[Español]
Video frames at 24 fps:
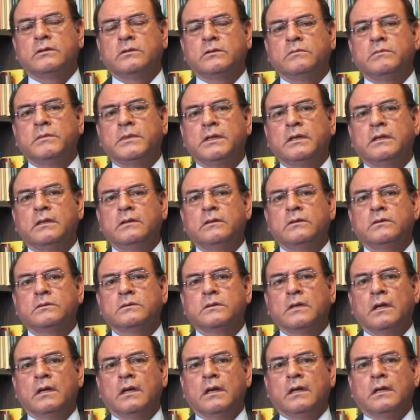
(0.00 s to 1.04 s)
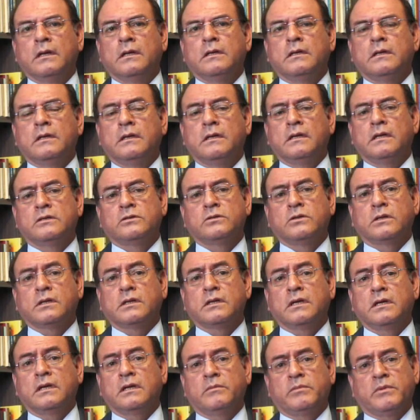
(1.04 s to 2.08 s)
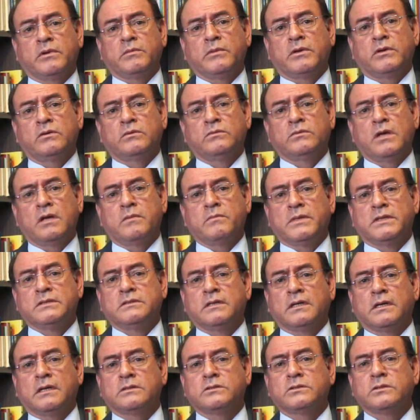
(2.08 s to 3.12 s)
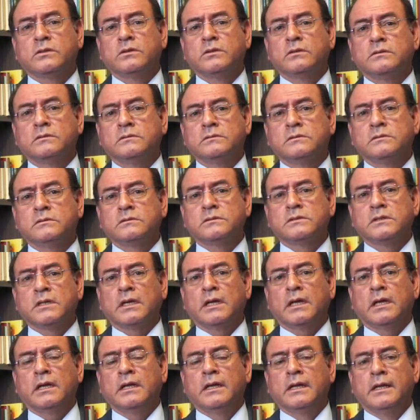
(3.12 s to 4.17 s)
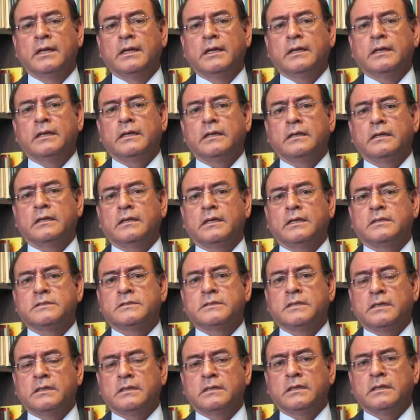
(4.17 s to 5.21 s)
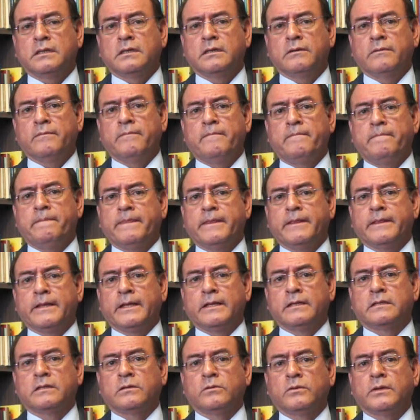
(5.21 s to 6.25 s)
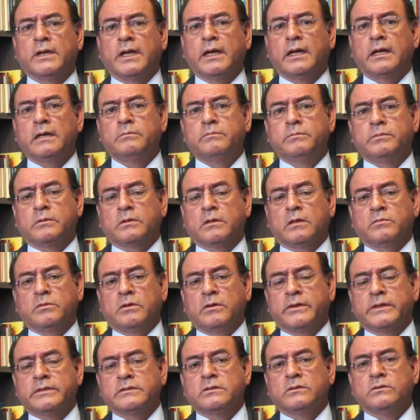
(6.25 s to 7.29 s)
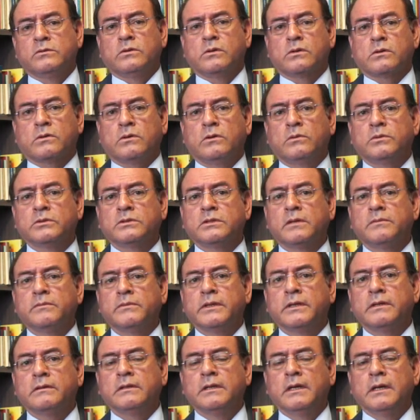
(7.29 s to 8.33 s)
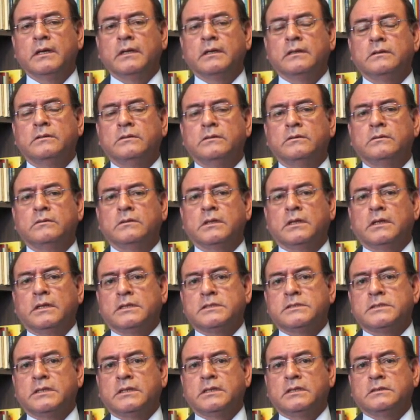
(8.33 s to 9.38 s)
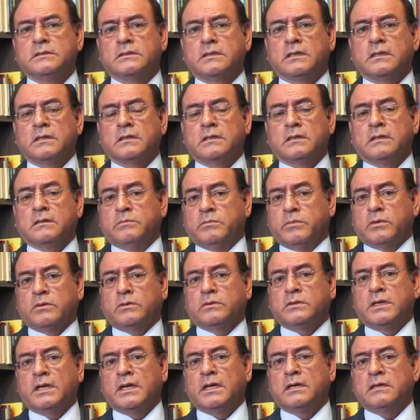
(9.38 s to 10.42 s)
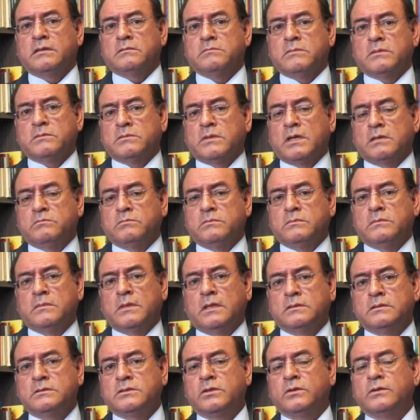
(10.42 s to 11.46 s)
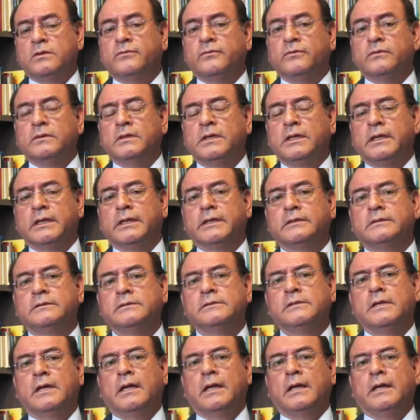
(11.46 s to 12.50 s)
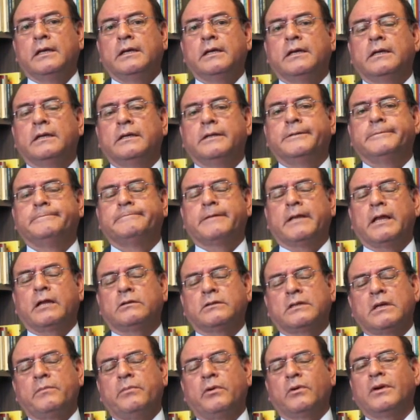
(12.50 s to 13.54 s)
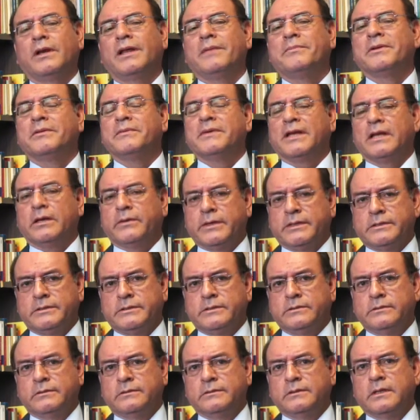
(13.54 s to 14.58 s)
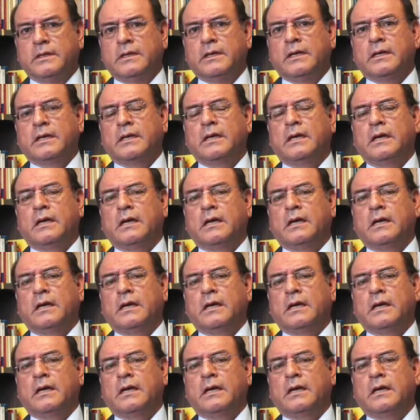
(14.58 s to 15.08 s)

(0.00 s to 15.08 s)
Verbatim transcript: en los medios, y eso requiere primero una investigación, ¿no? sea en la sede del tribunal, porque puede haber sido un robo también, ¿no? y en las sedes que, por donde han, sido difundidas. ¿no? Eh, claro, tampoco es la primera vez ¿no? que